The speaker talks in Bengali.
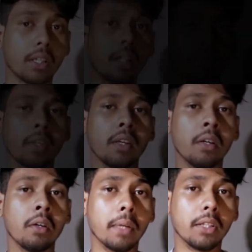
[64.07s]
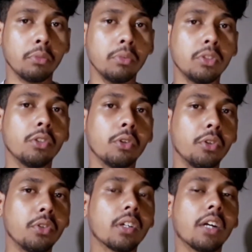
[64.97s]
না বা তুমি যদি
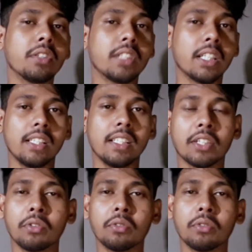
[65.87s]
অন্য কারো চ্যানেল থেকে কোনো